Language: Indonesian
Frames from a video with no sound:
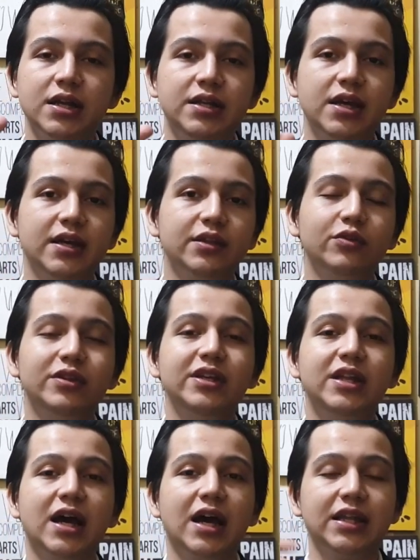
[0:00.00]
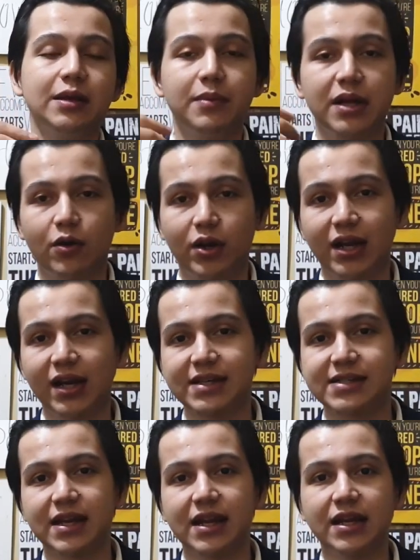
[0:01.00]
dia itu tidak hanya menawarkan
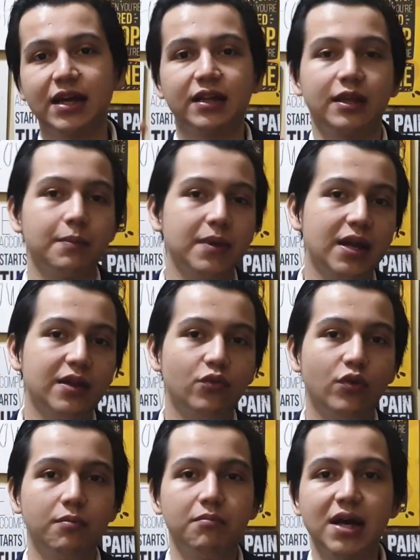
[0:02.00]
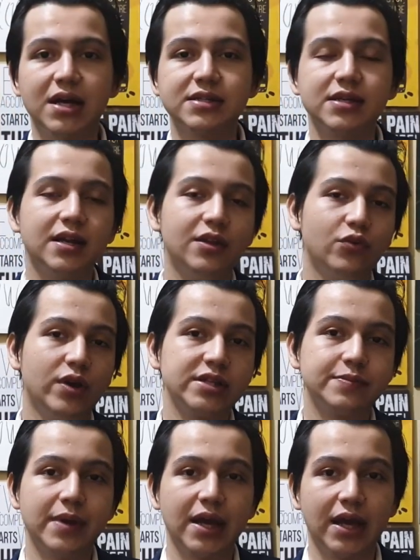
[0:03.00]
reksadana, tapi ada juga emas, ada juga
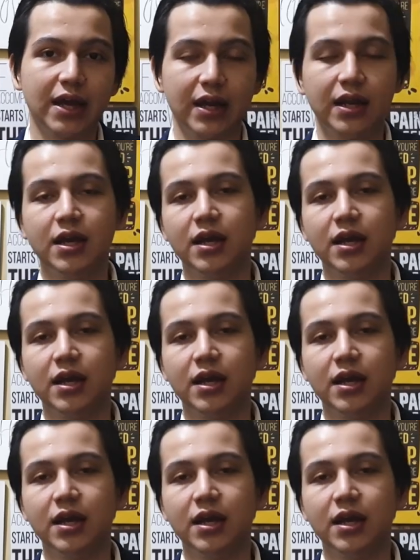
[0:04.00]
SBN.